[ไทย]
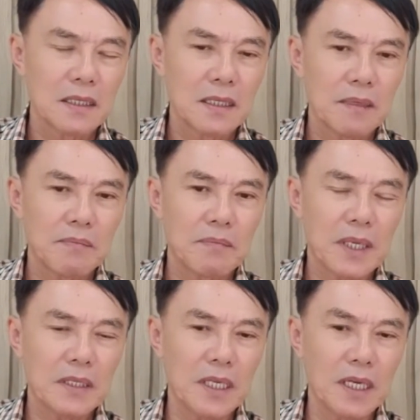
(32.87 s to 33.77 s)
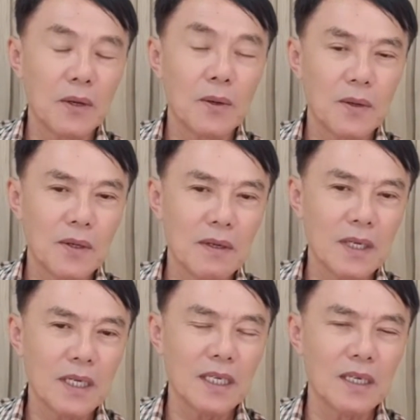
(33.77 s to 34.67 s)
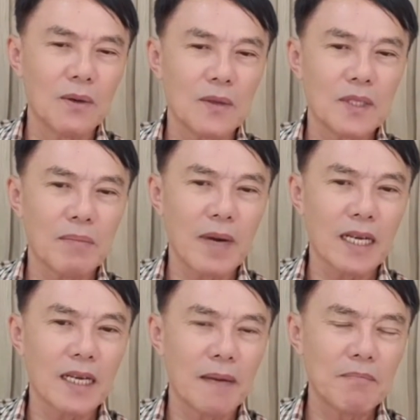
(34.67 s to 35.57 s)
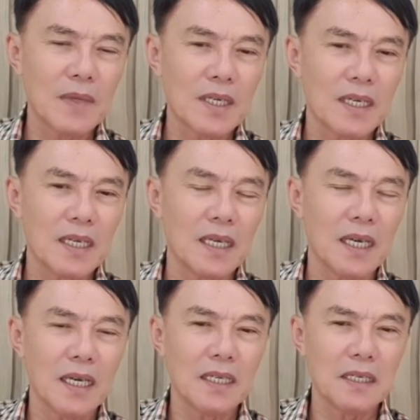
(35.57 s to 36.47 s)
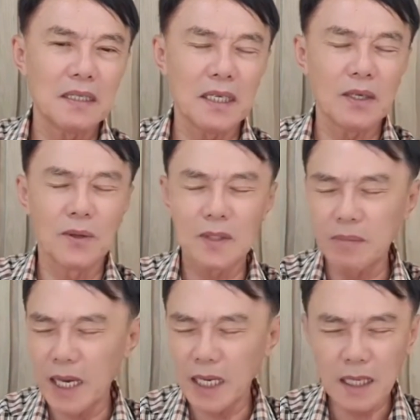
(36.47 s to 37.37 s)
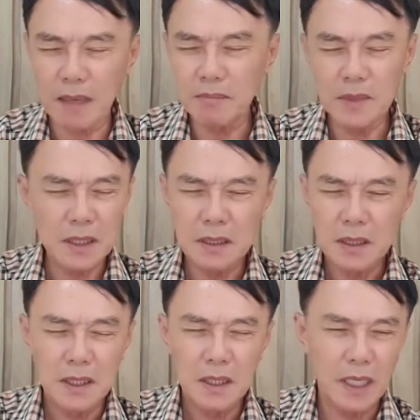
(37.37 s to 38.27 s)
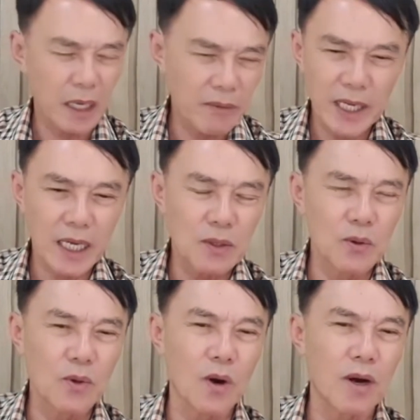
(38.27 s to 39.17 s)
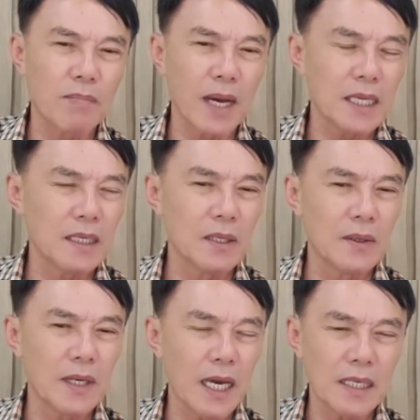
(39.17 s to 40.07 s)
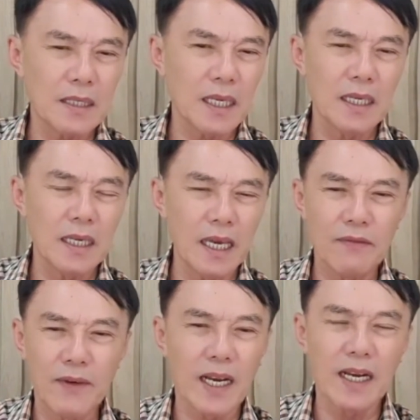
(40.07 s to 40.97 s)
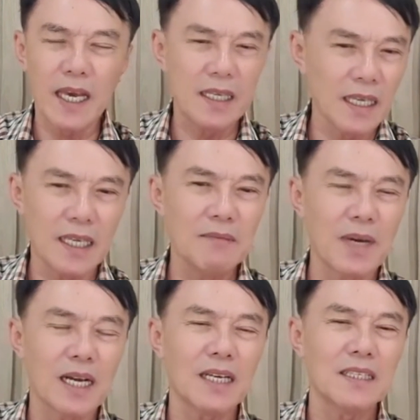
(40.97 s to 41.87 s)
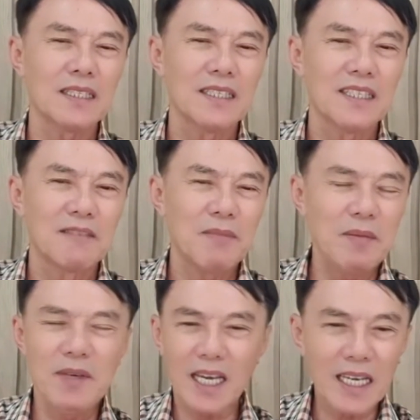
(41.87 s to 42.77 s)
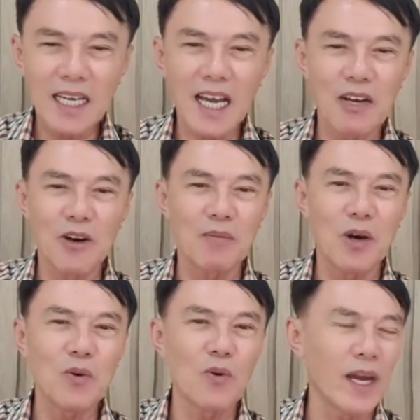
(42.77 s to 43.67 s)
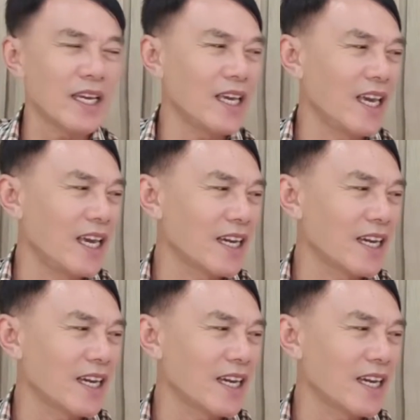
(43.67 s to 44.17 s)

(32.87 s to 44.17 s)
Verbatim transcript: เป็นจิโกเขาเรียกจิโกสะพานดำไอ้เคเนี่ยจิโกสะพานดำเลยเด็กวิไลครูออกไป จะโดนไล่ตีไล่ฟันไล่ยิงมา ไม่มีใครกล้าออกเพราะกลัวไอ้เคไง